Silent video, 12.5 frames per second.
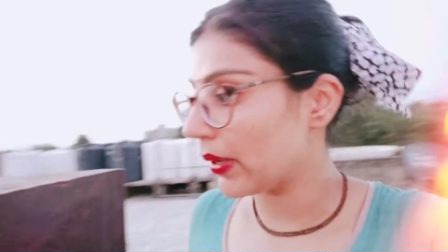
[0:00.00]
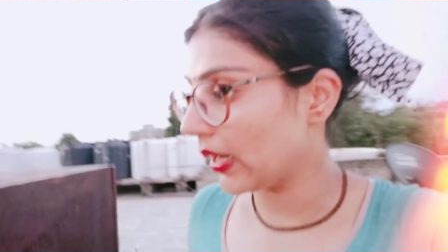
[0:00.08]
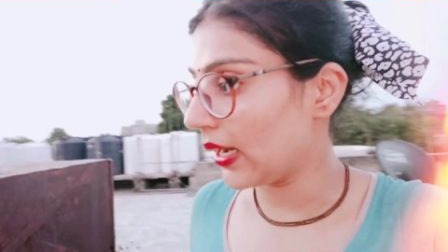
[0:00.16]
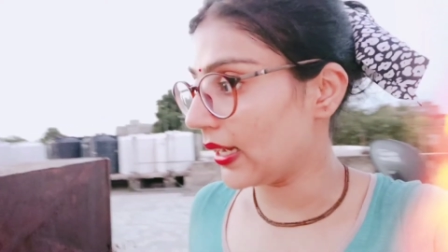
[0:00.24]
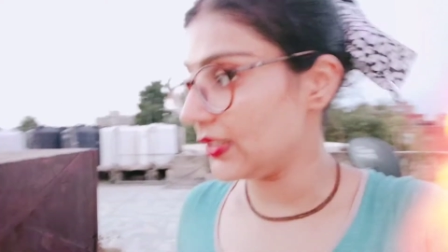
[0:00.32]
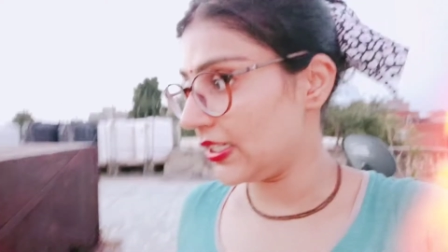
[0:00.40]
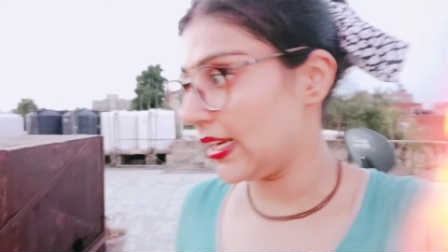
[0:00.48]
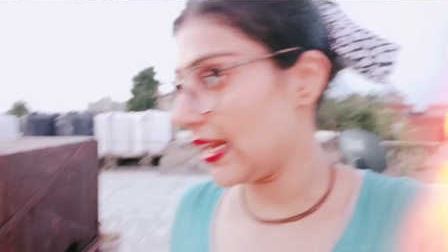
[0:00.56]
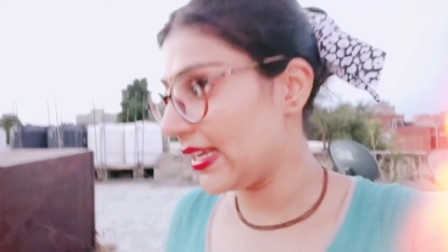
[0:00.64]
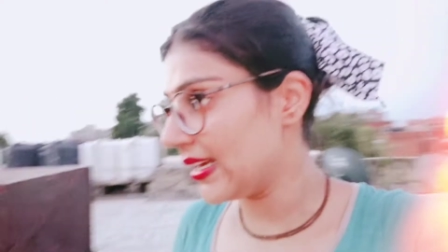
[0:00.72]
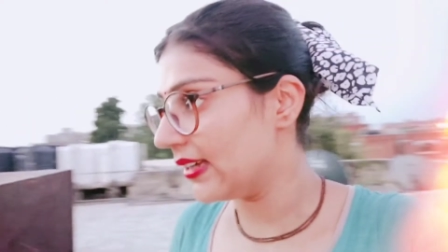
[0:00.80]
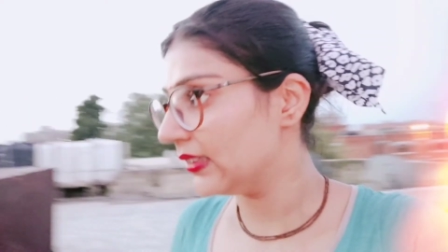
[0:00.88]
पे हाँ जी
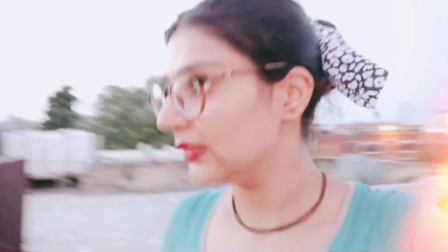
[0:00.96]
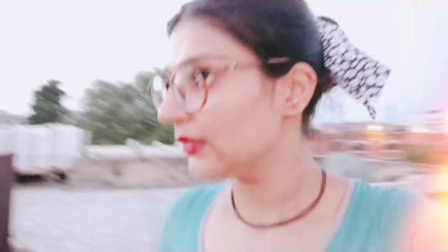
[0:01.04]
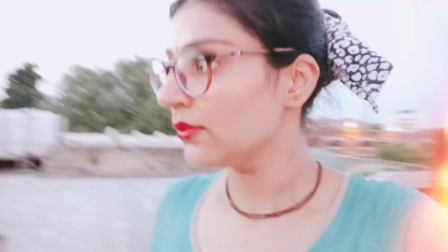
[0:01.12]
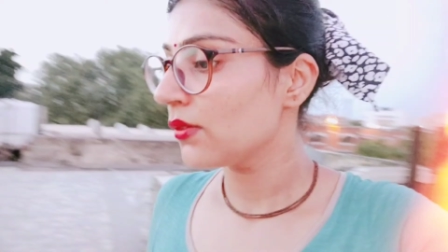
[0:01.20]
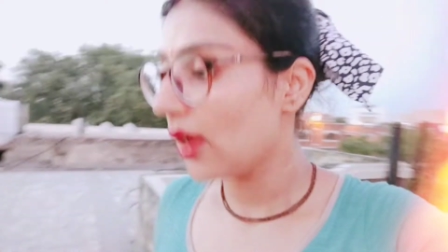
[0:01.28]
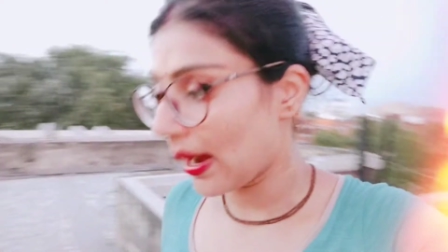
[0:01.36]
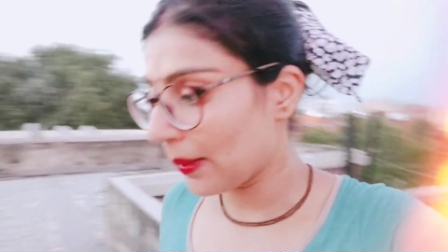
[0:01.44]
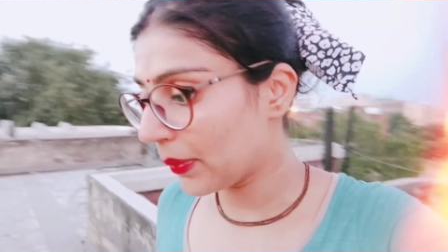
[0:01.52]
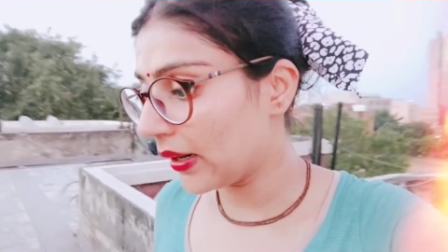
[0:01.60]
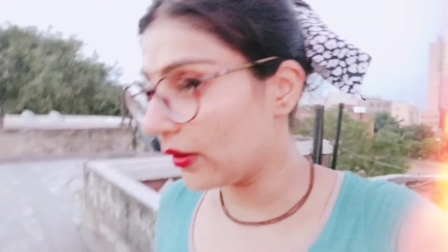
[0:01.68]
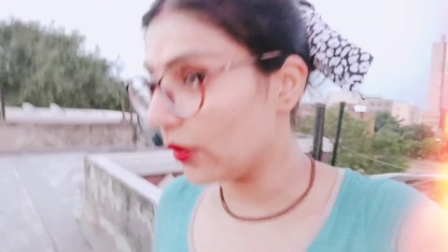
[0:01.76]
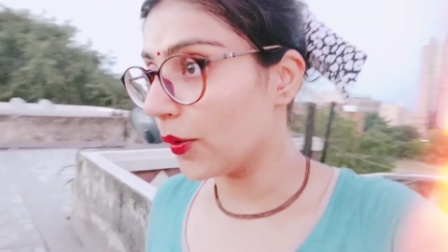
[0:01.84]
नहीं है आप
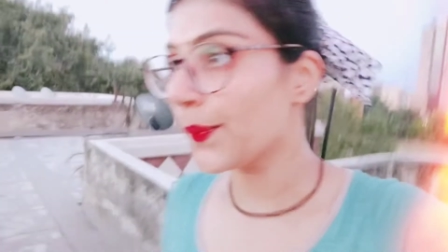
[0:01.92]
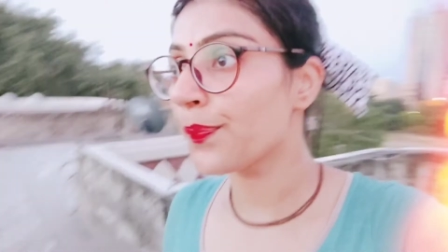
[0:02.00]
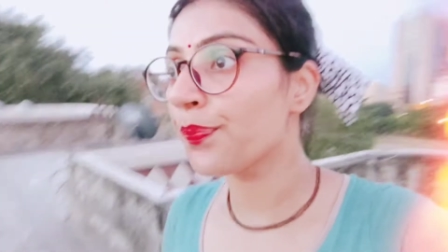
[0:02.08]
कर लो